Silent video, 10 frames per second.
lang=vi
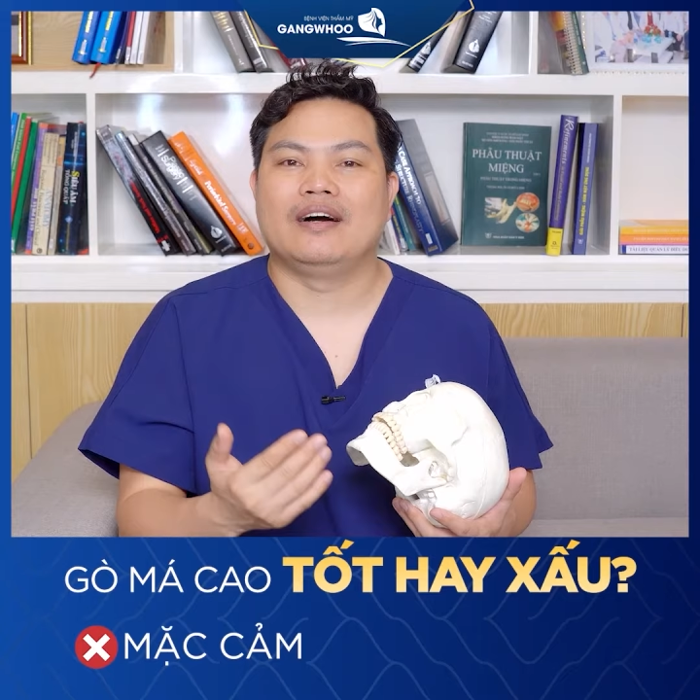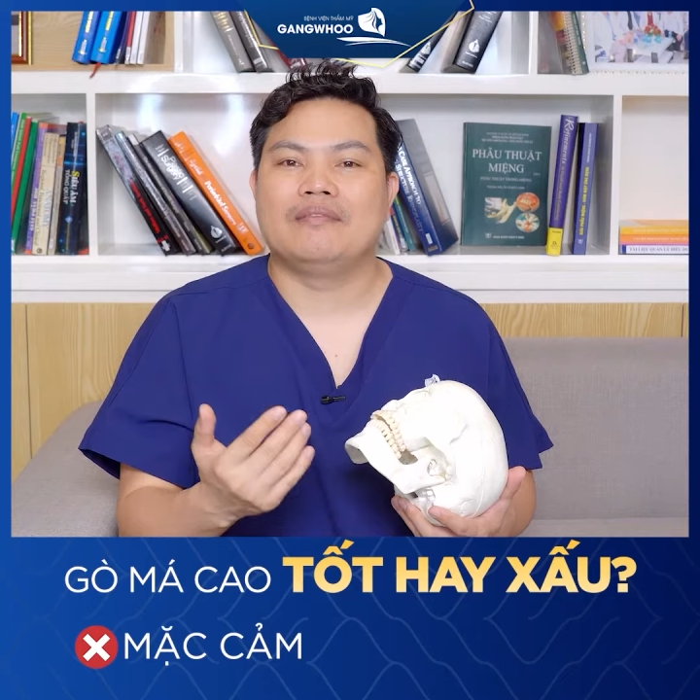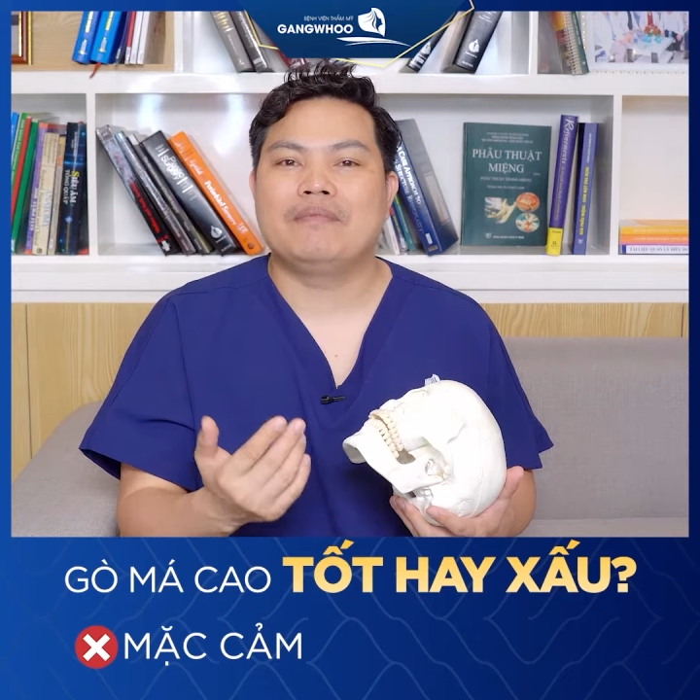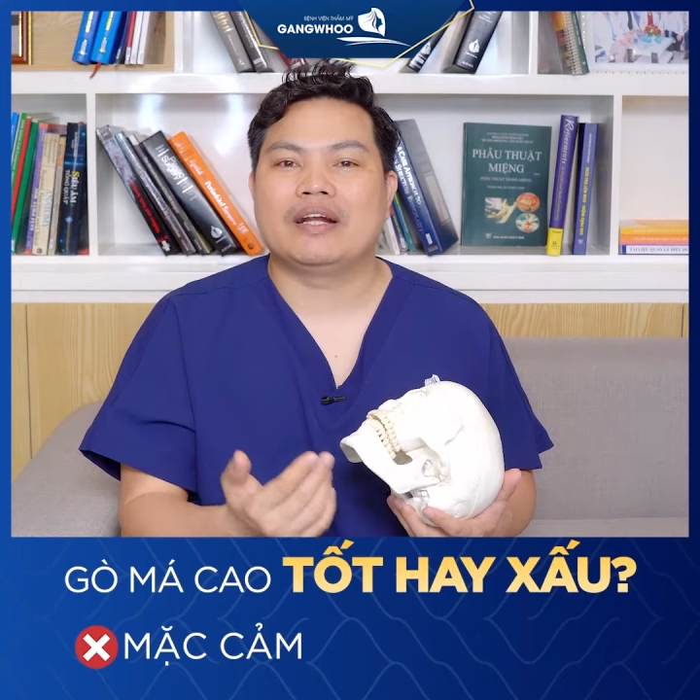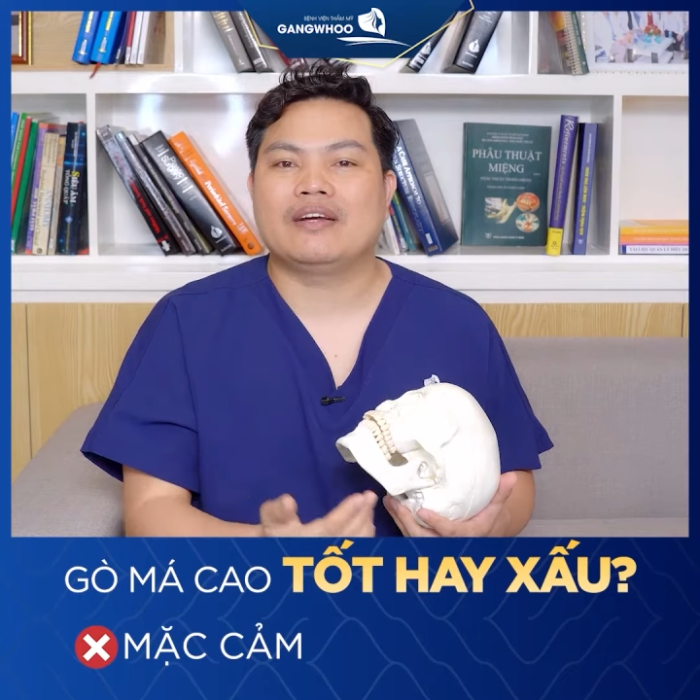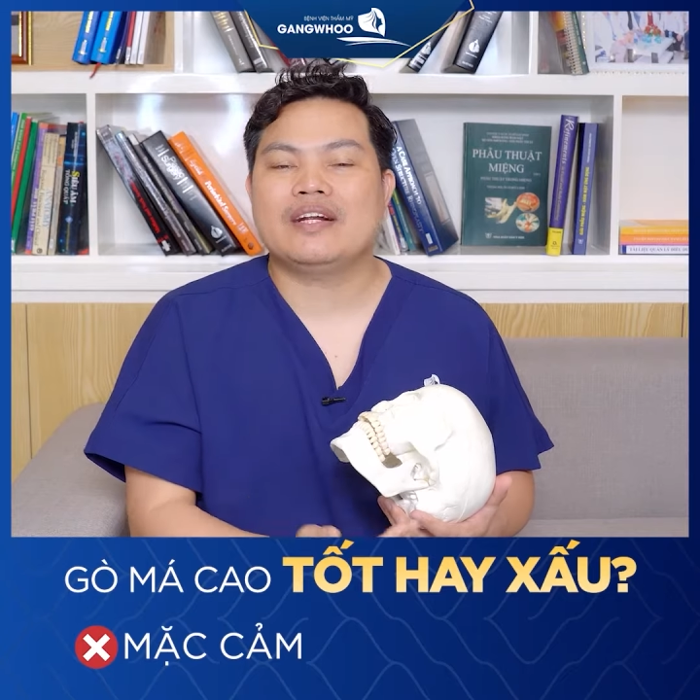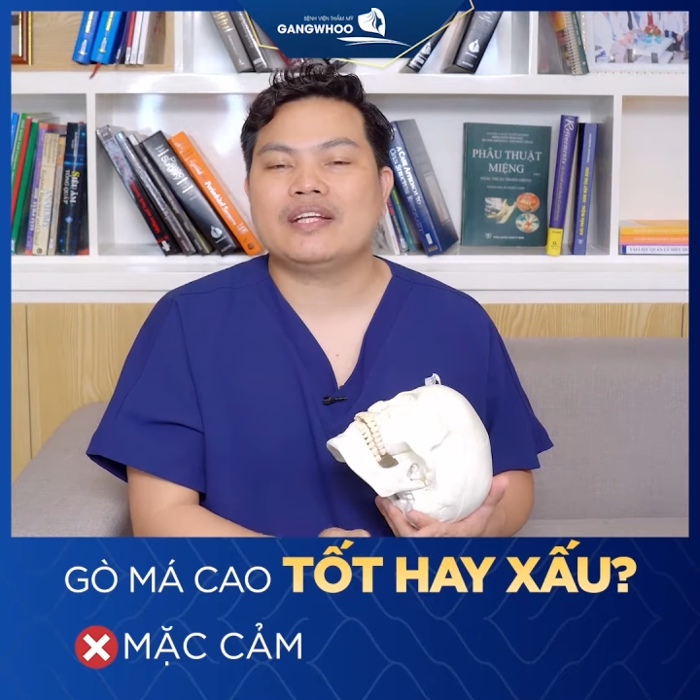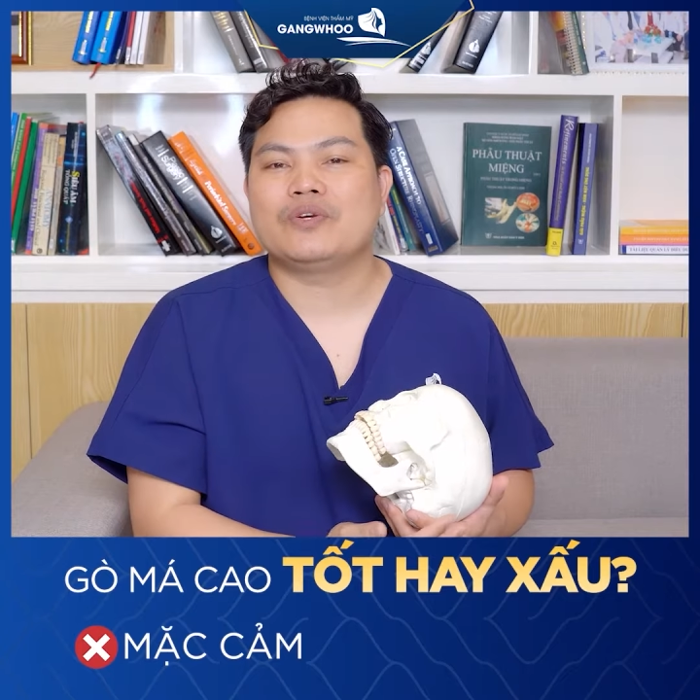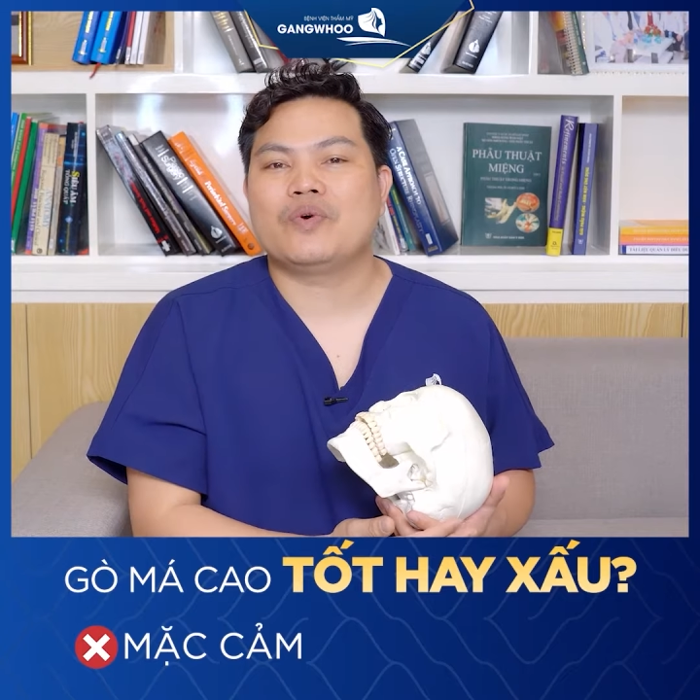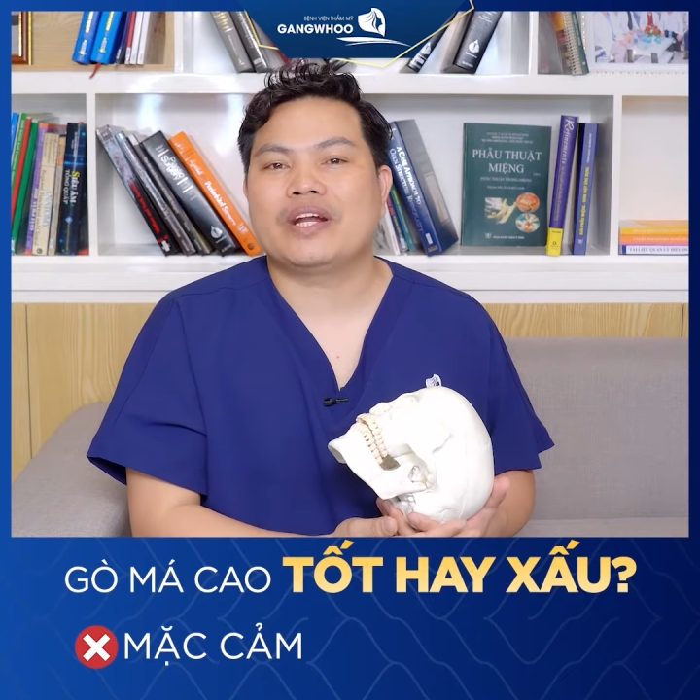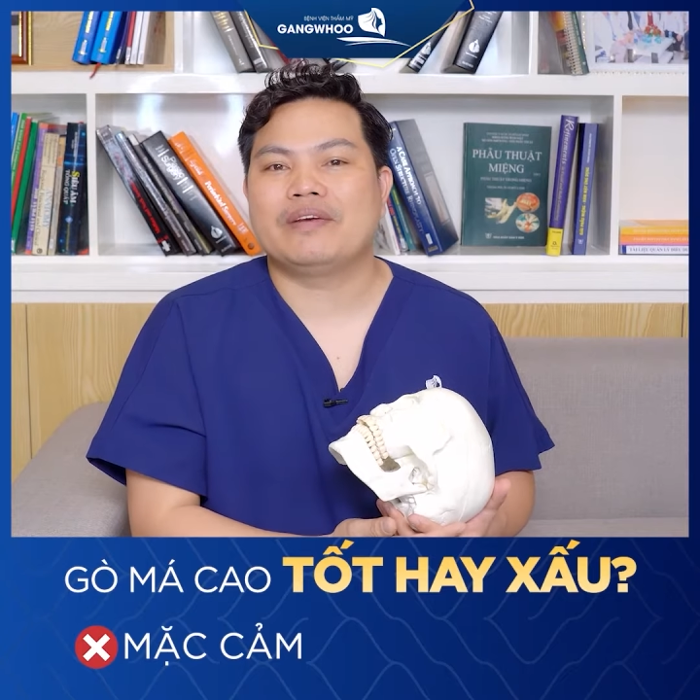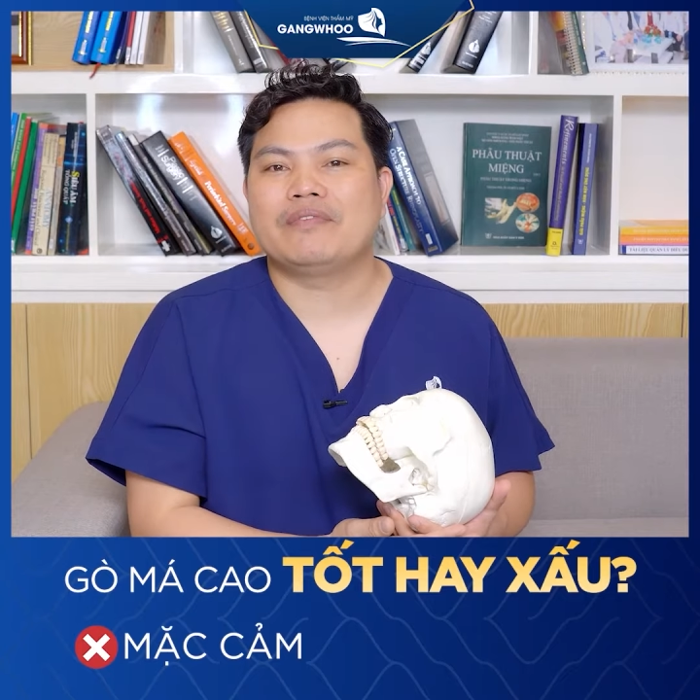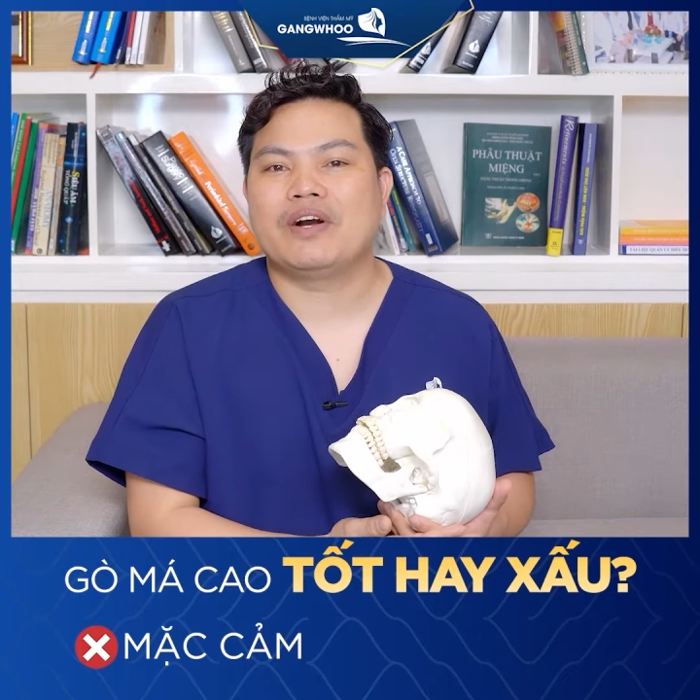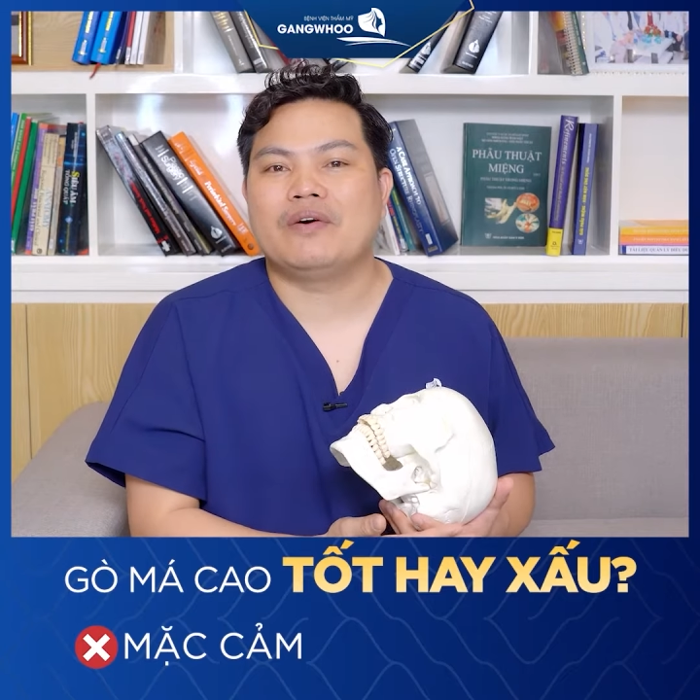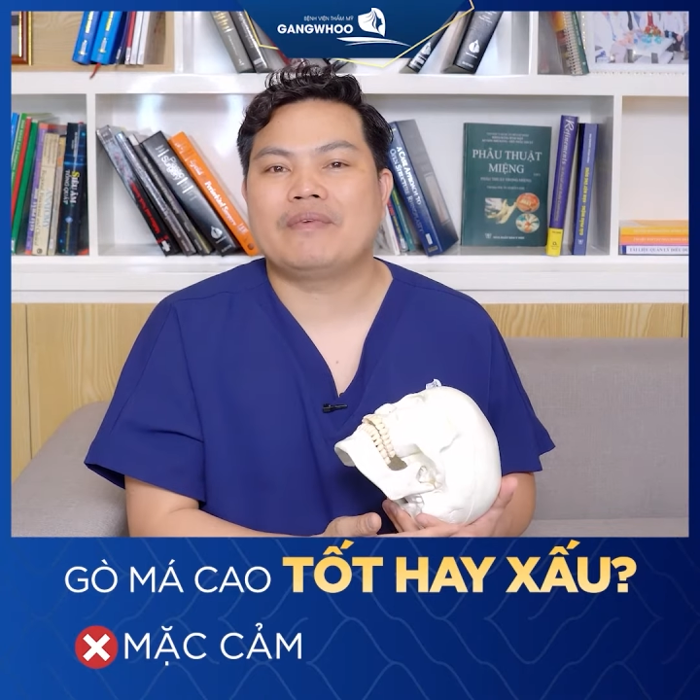ở mình có rất nhiều quan niệm
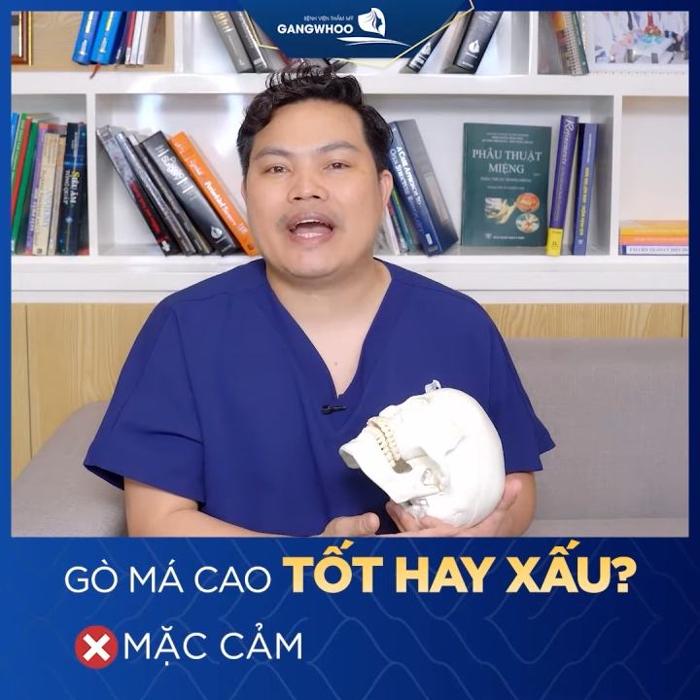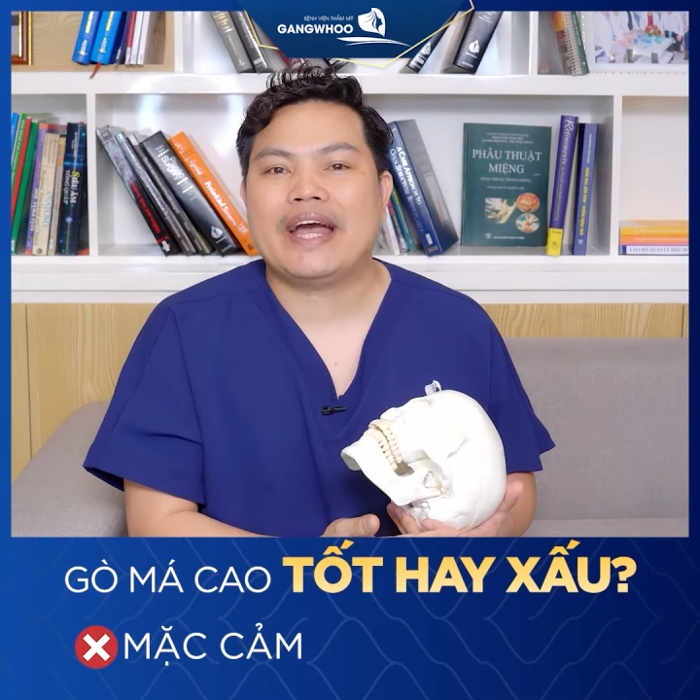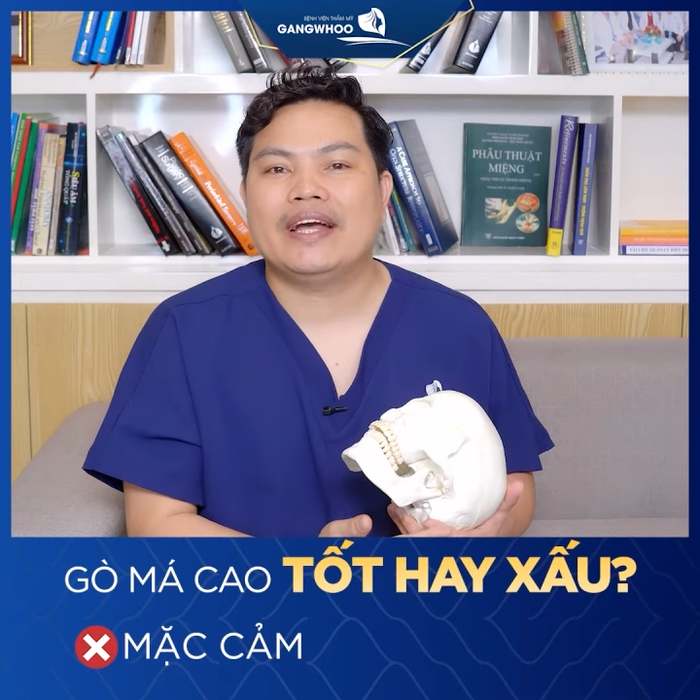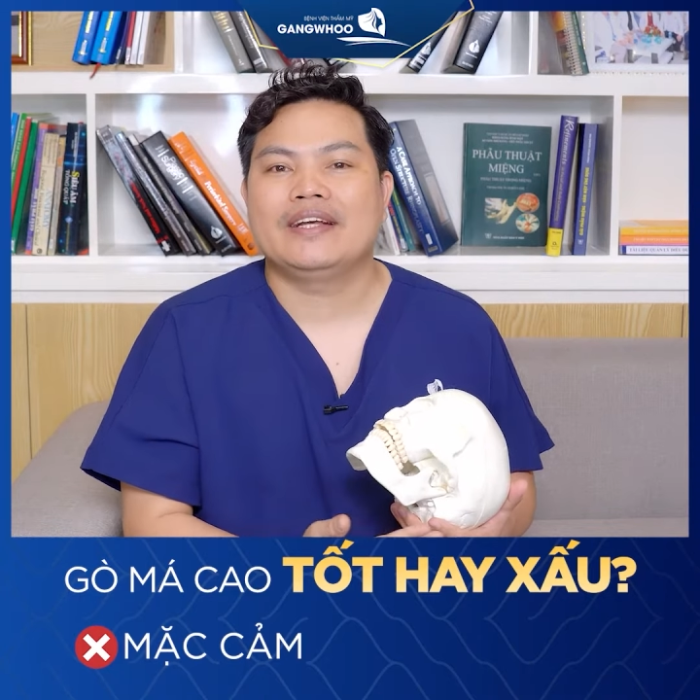về gò má